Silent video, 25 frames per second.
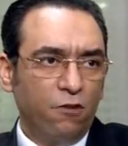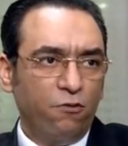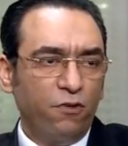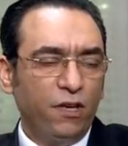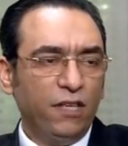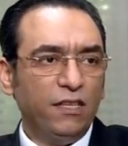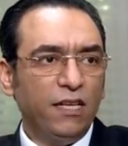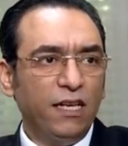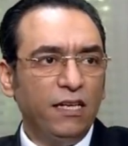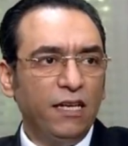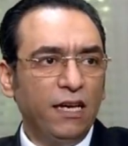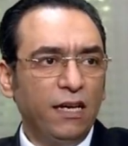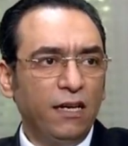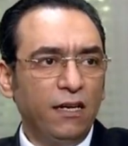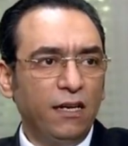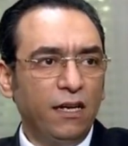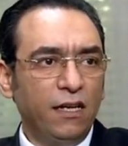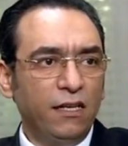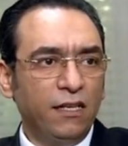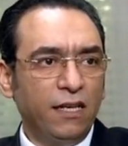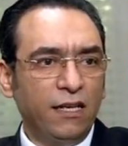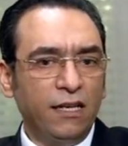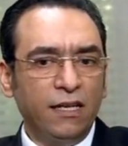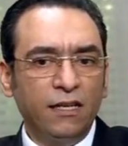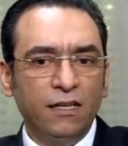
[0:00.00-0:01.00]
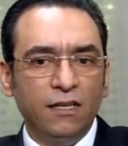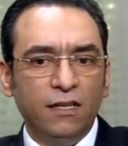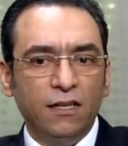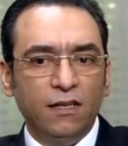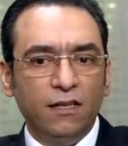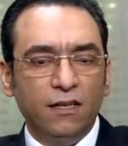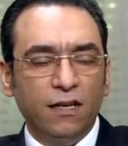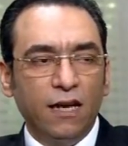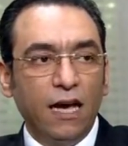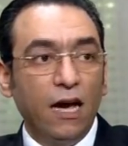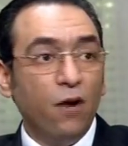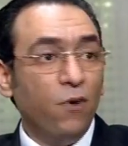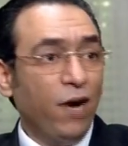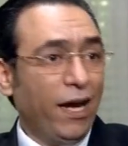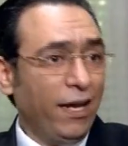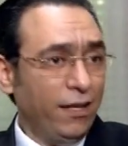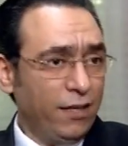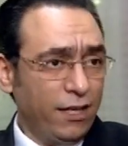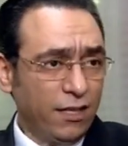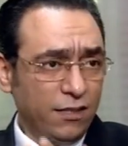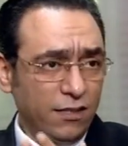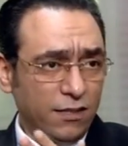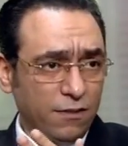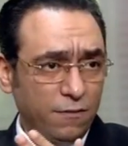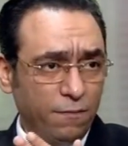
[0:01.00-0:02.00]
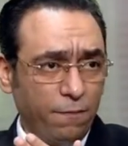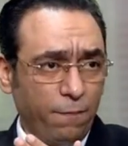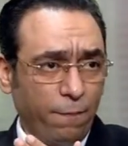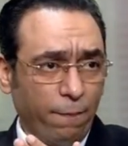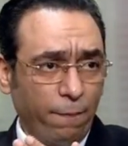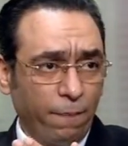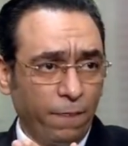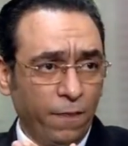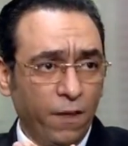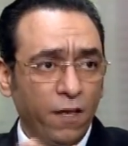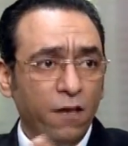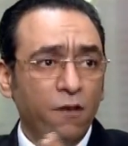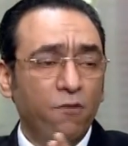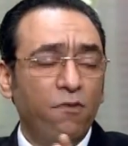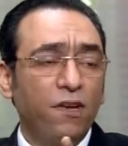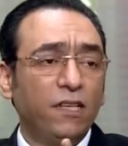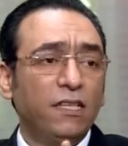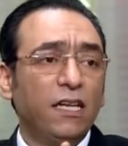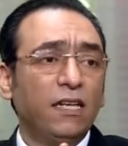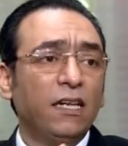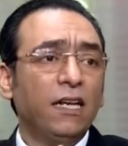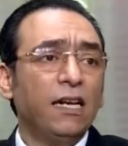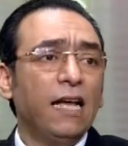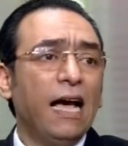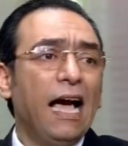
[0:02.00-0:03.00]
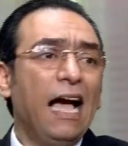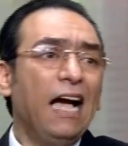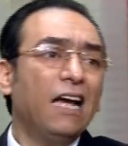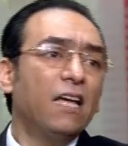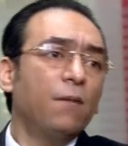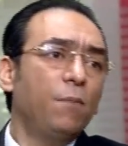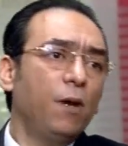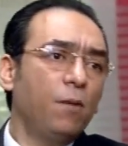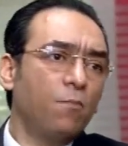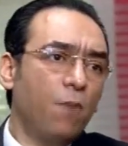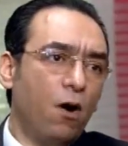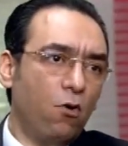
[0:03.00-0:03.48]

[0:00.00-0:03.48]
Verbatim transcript: في ايديا ان انا اوعي الناس في ايديا ان انا احجب